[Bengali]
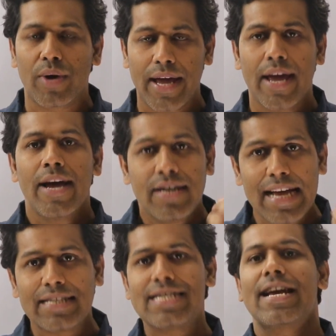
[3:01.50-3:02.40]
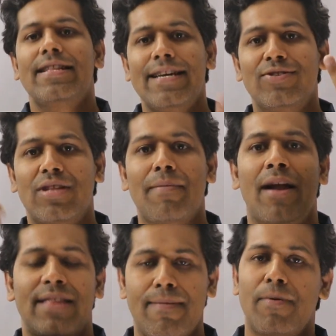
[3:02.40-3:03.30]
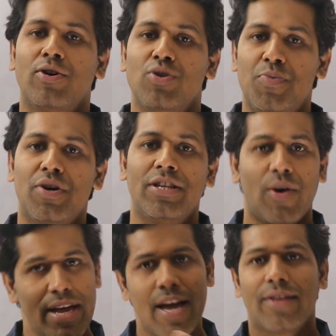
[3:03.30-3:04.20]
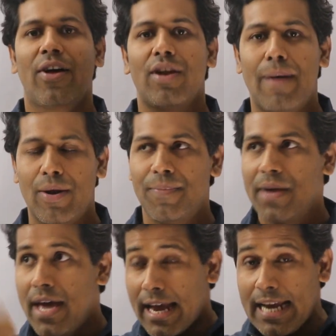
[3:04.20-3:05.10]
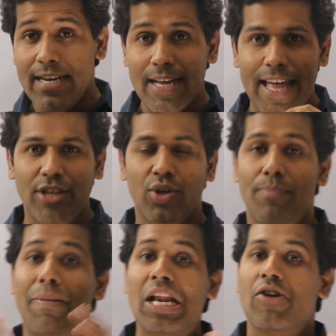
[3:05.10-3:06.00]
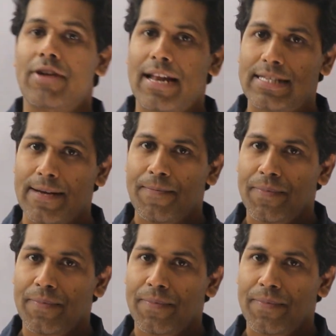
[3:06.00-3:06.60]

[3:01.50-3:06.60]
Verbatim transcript: করে ঠিক আছে সেখান থেকে যদি আমি আর্থিকভাবে কিছু উপকৃত হই তাহলে ভালো ইন্ডিয়াতে একজন বিলিয়নিয়ার আছে